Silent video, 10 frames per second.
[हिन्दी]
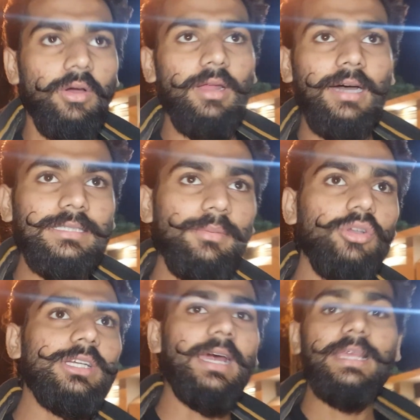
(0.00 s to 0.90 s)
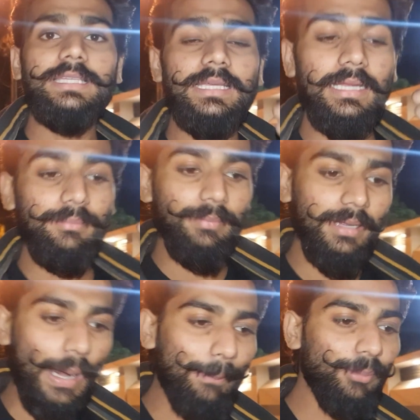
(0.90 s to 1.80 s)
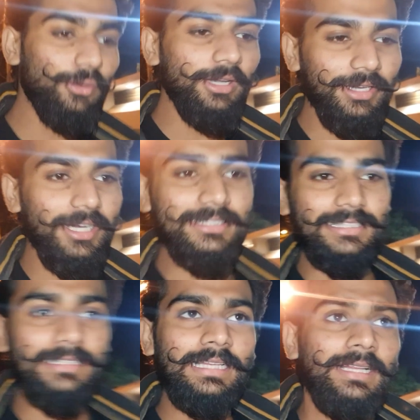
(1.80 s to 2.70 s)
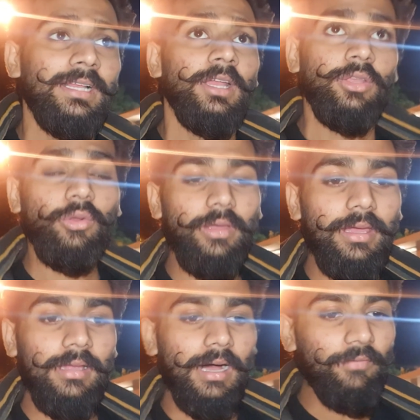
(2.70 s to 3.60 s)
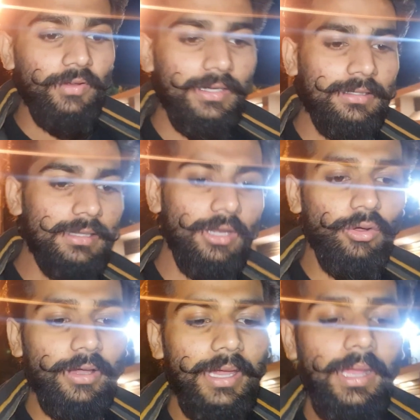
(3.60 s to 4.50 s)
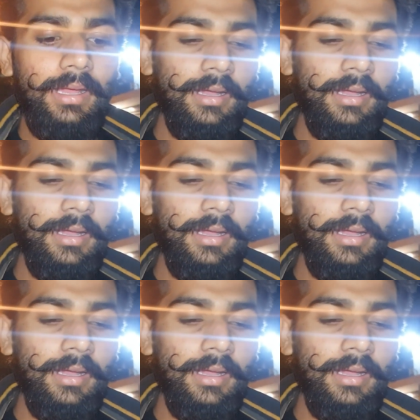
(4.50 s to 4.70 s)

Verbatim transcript: और आज हम लोग जा रहे हैं जी मेहराबपुर इंडिया सिंध क्योंकि काफ़ी दिन हो गए